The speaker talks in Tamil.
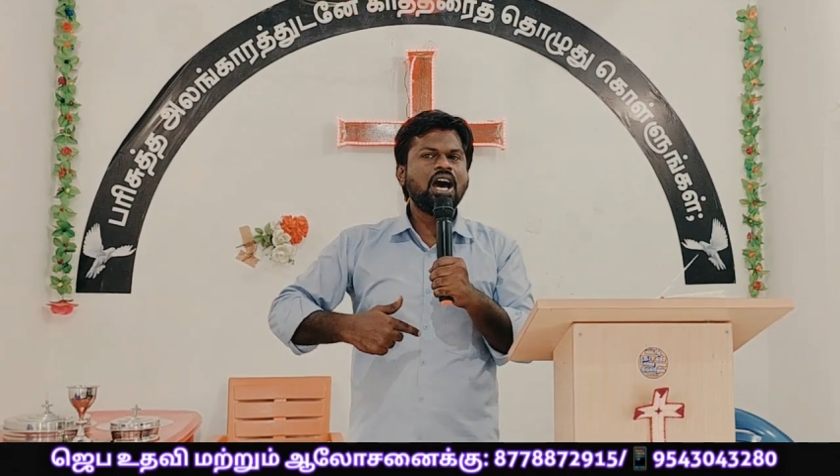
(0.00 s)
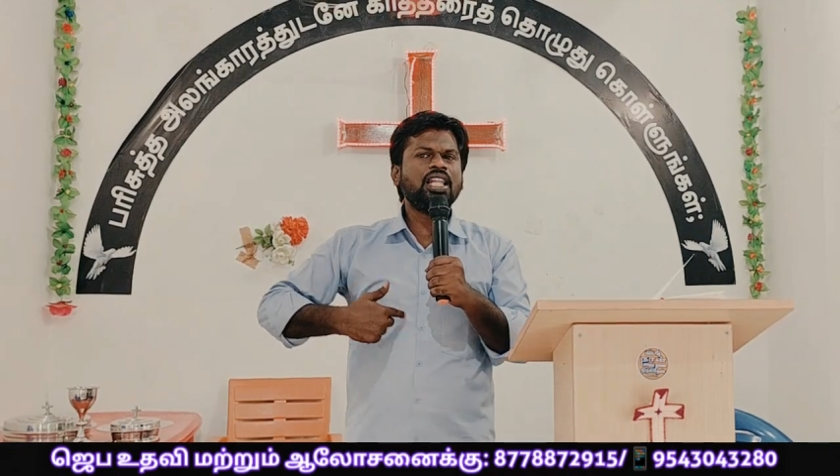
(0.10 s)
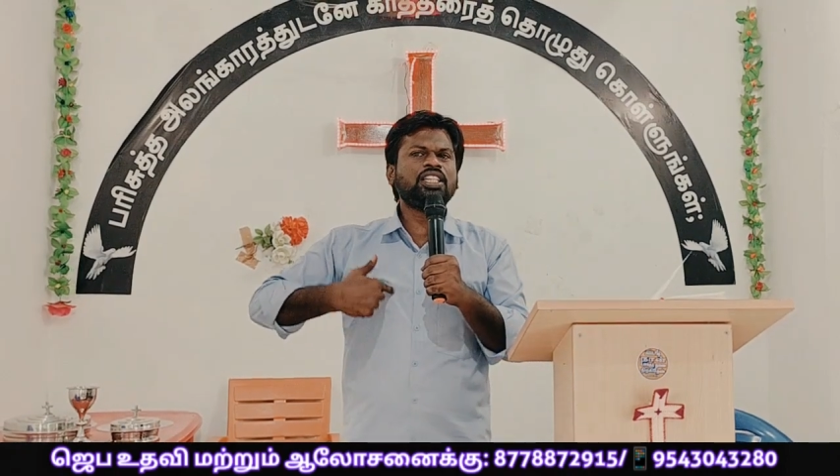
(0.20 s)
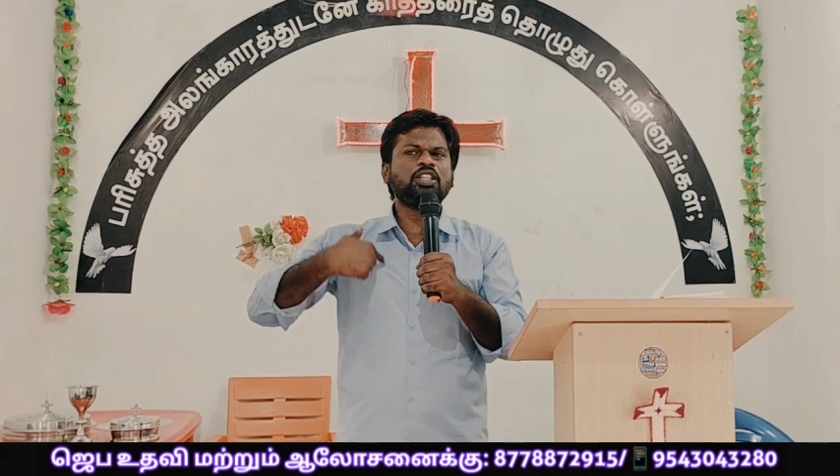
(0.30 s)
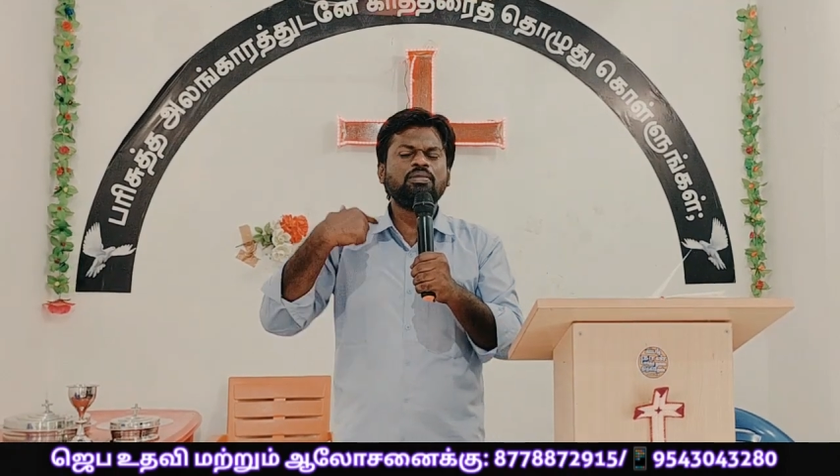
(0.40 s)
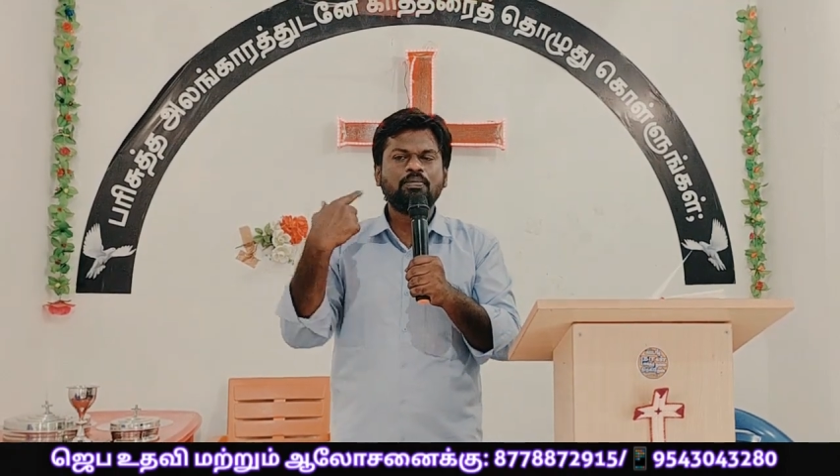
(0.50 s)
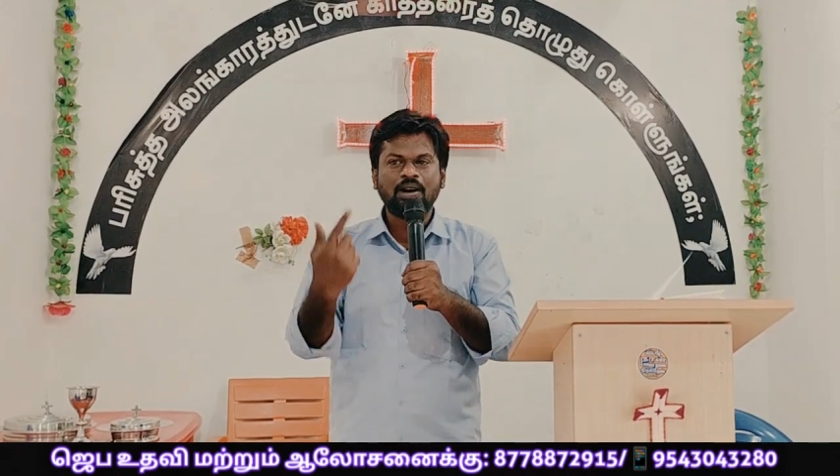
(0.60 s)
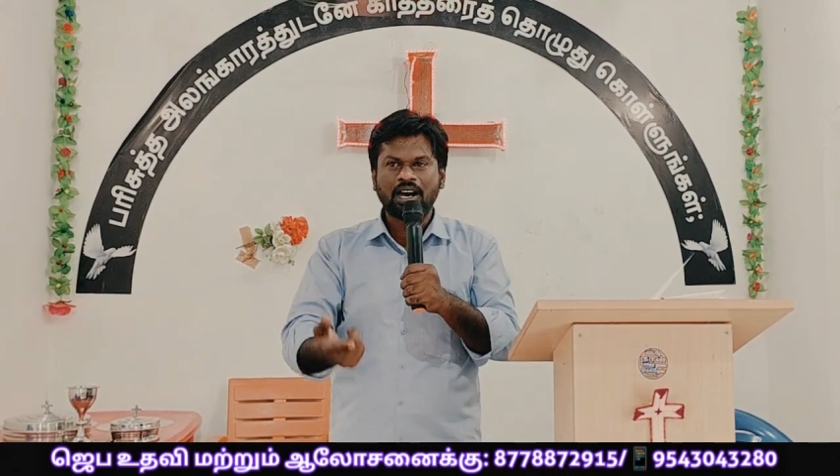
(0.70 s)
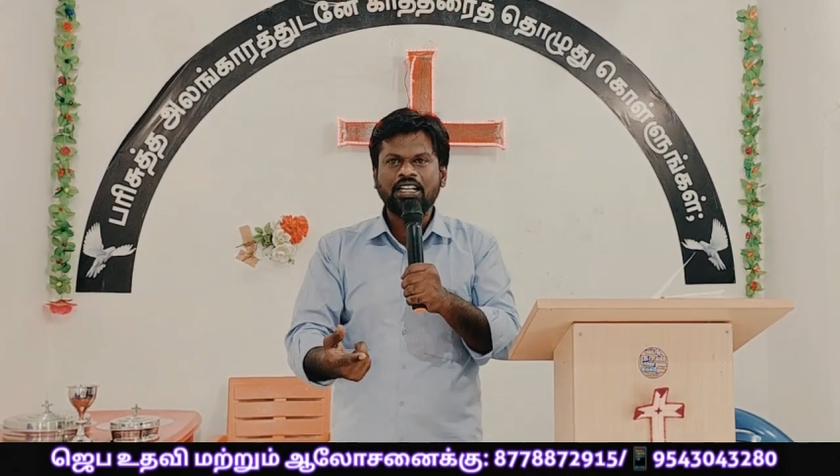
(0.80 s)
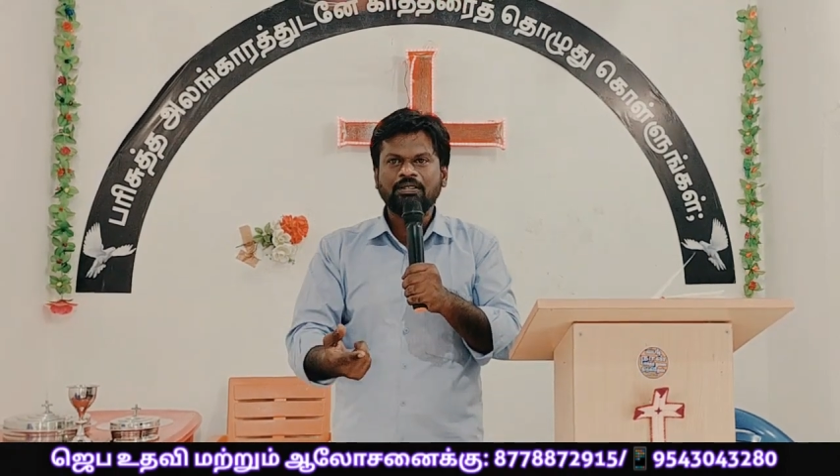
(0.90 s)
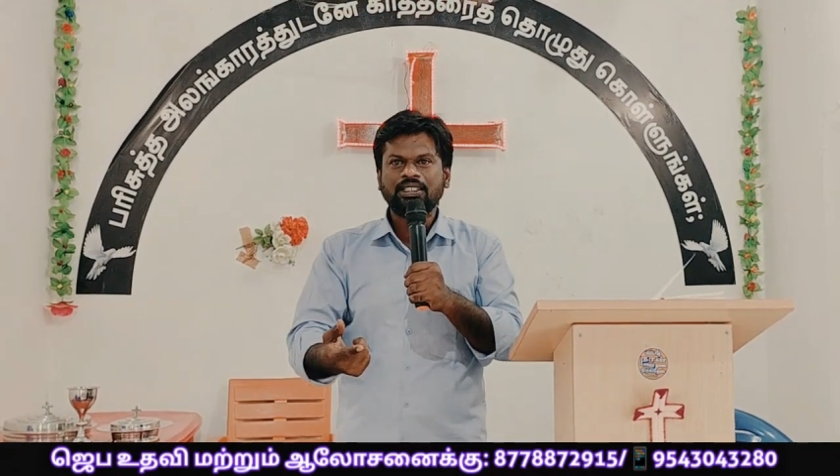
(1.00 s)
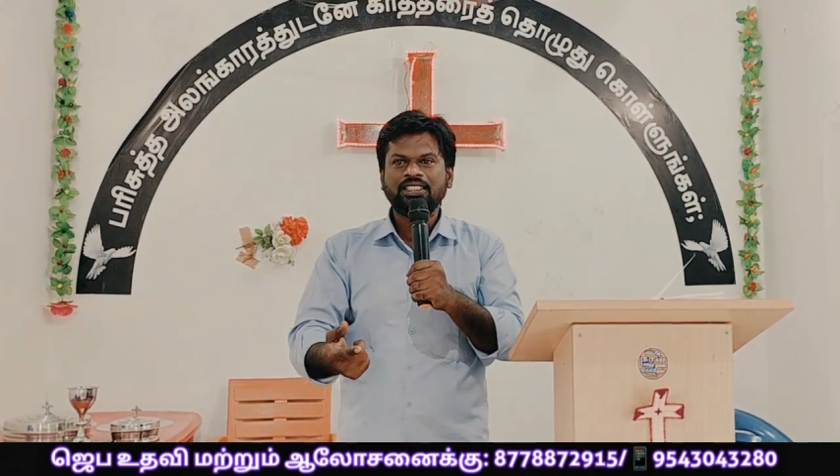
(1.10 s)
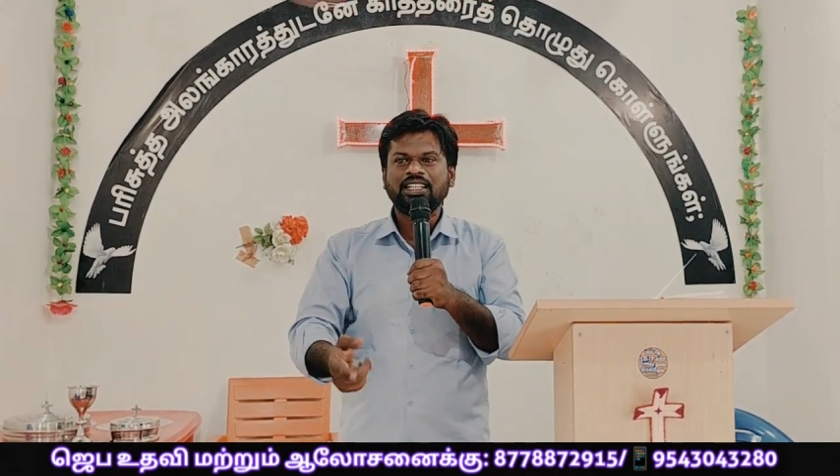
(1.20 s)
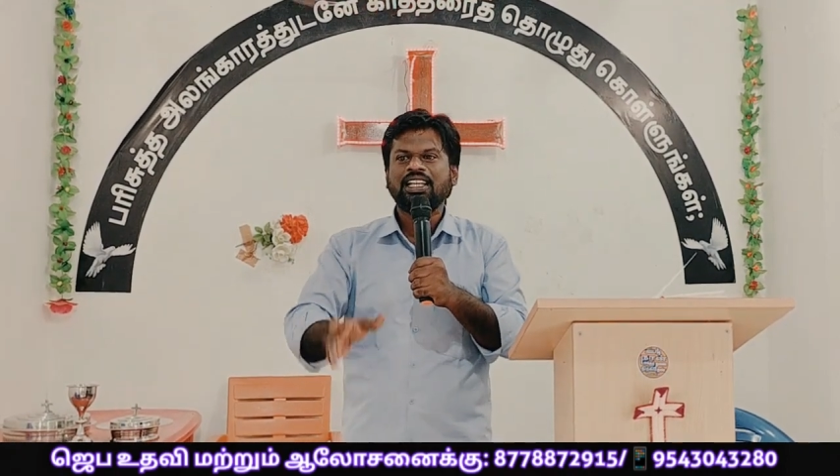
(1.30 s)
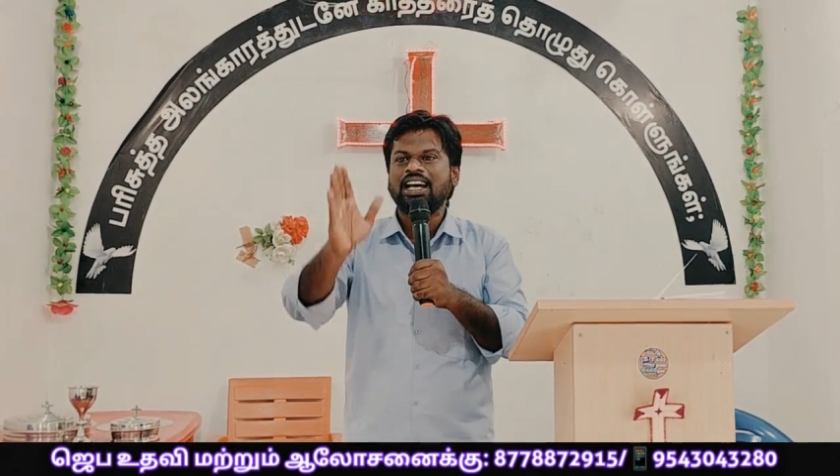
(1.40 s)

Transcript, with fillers: ஆத்ம பாரம் இருந்தால்